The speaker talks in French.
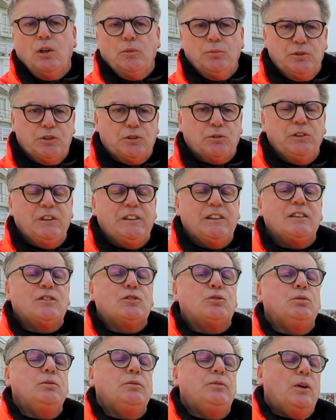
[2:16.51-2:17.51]
puisqu'on était
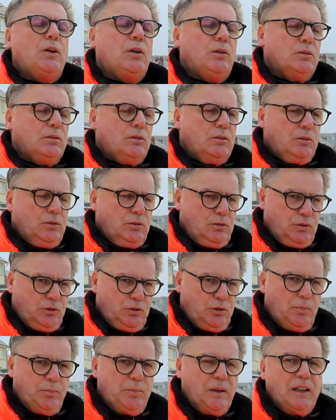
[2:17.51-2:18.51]
souvent
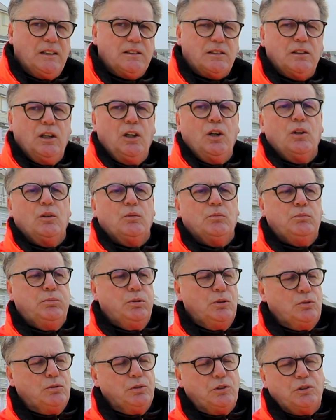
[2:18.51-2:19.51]
sur place
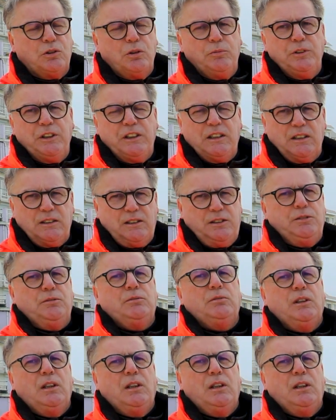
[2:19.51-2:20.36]
beaucoup de communication,